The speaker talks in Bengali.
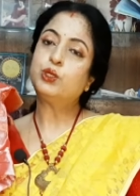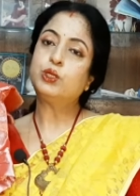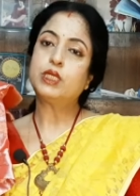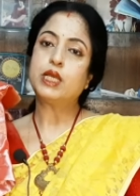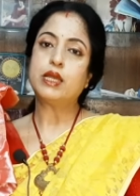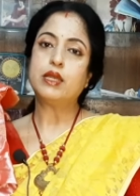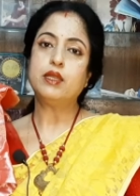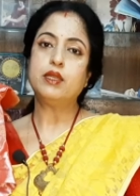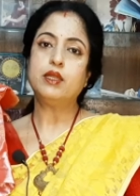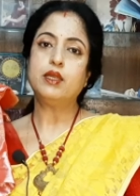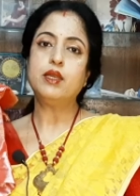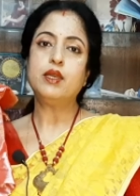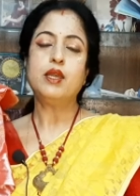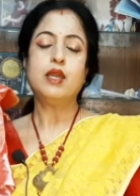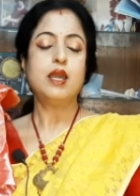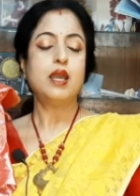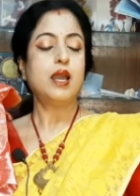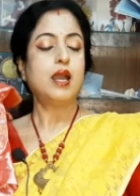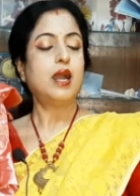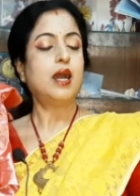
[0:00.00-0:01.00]
শাইনি
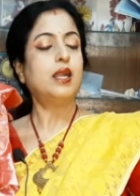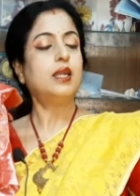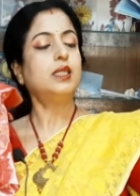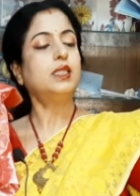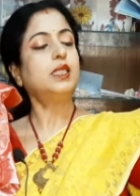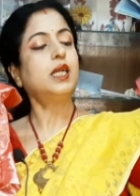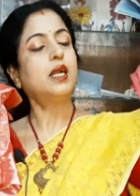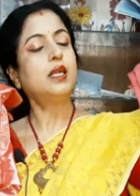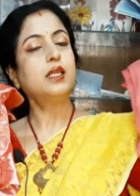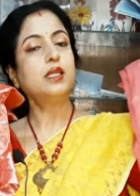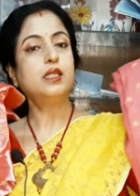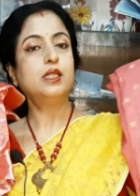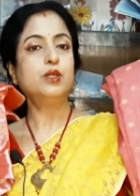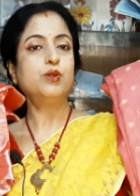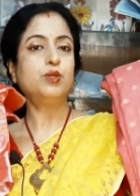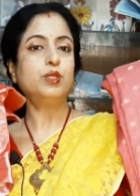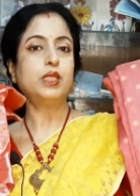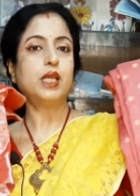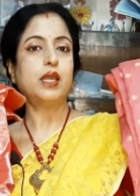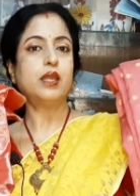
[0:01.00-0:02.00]
আর শাড়িটিও
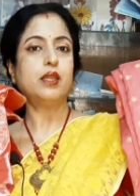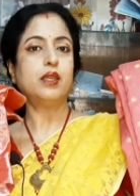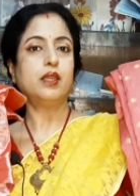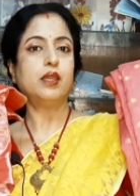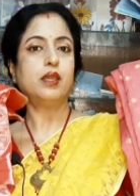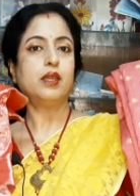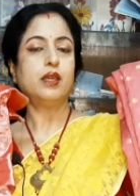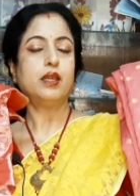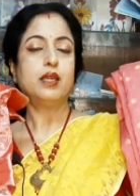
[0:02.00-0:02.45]
শাইনি